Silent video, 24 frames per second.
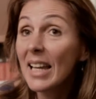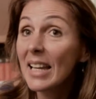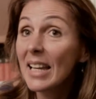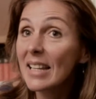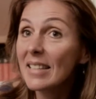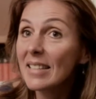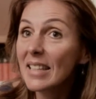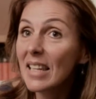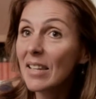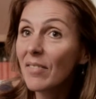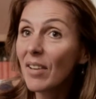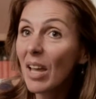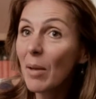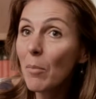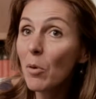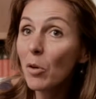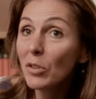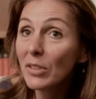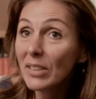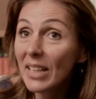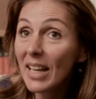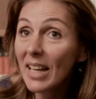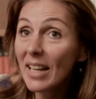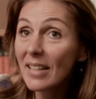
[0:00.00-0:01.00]
Et ce qui est vraiment
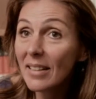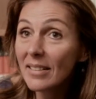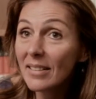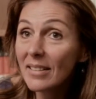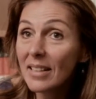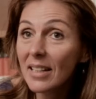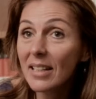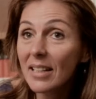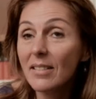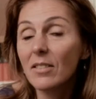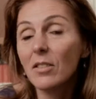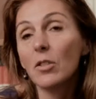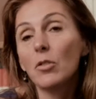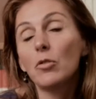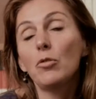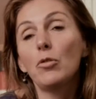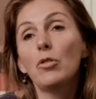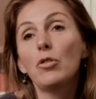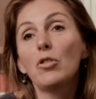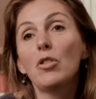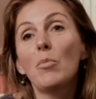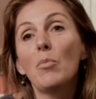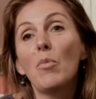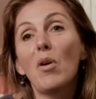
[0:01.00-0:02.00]
très intéressant
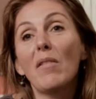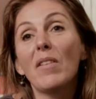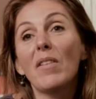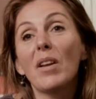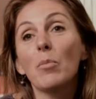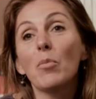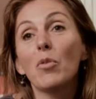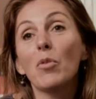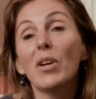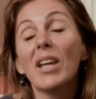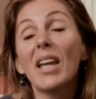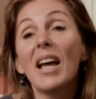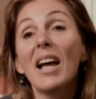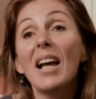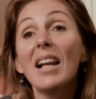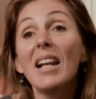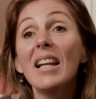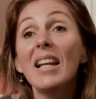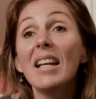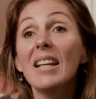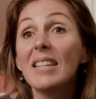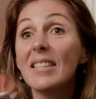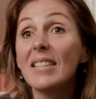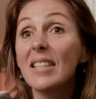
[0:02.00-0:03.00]
justement avec Montréal,
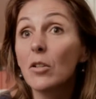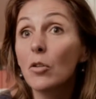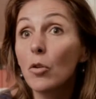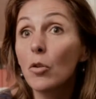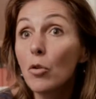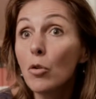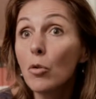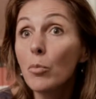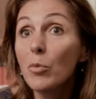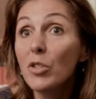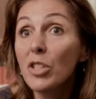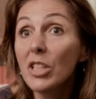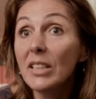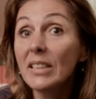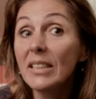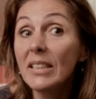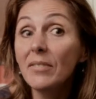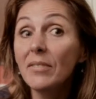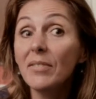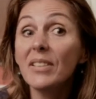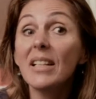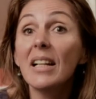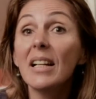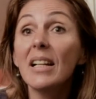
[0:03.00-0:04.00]
c'est que
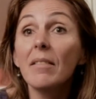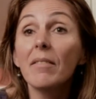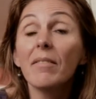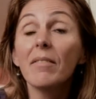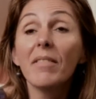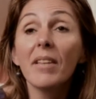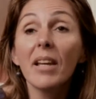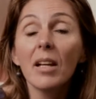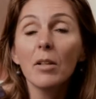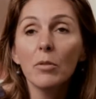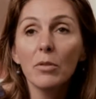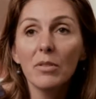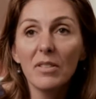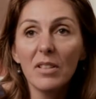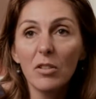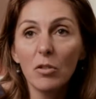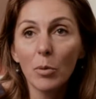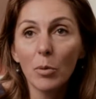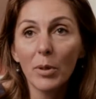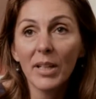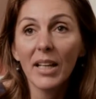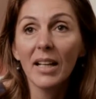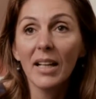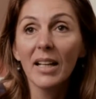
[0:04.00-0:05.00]
l'objectif est d'aller vers le
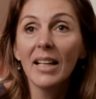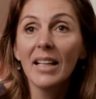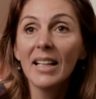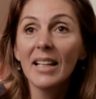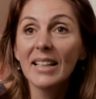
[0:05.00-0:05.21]
citoyen,